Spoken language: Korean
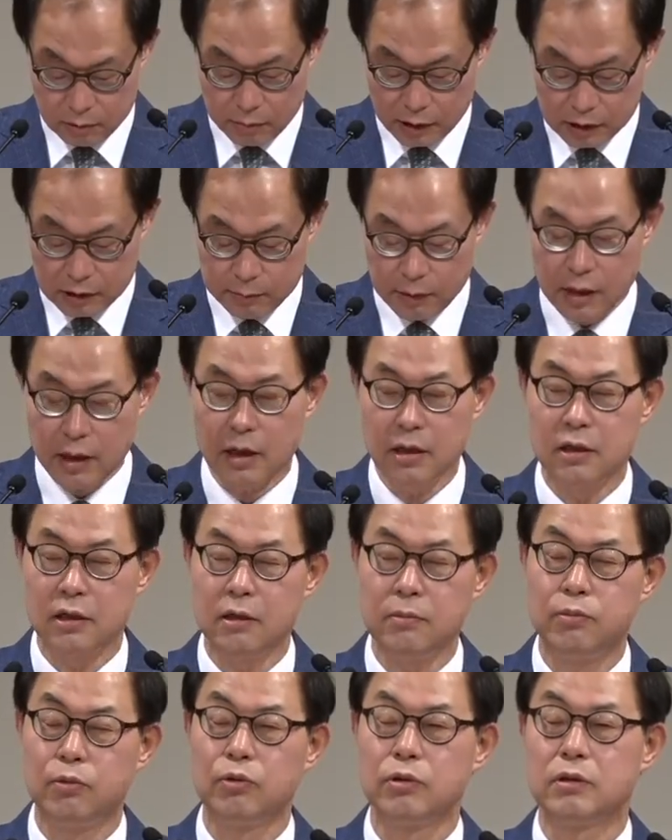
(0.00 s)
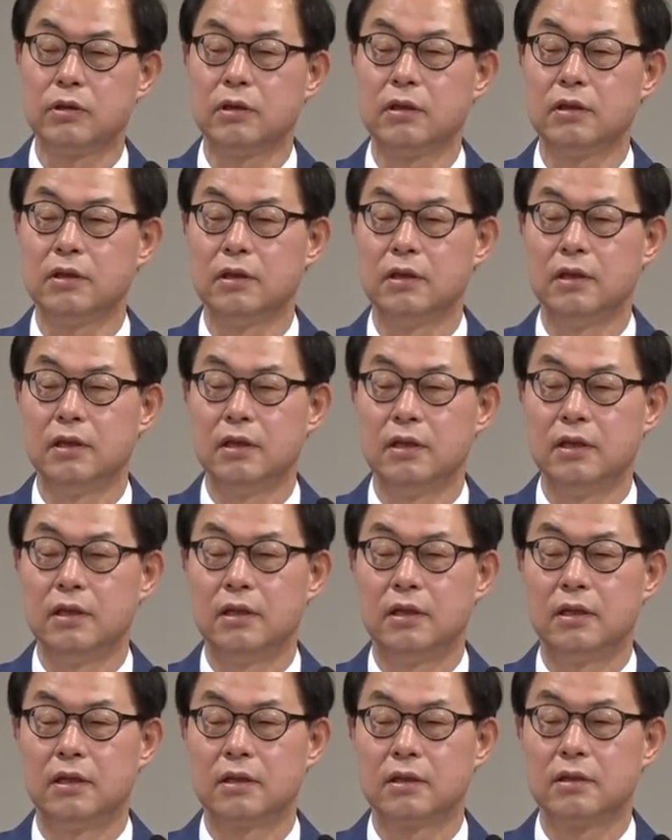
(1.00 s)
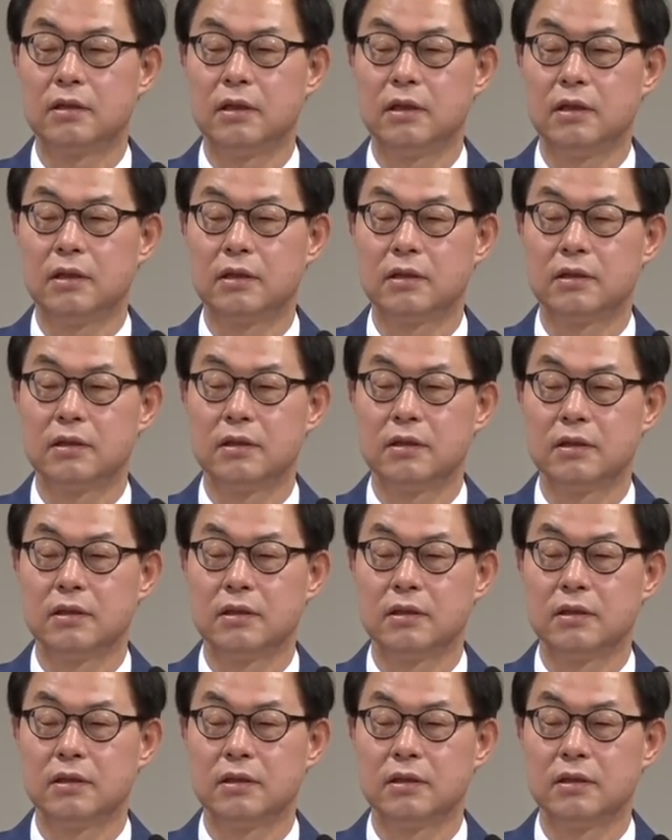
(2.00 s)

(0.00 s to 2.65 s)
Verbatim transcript: 마지막에 할 일이 뭐죠? 어, 그때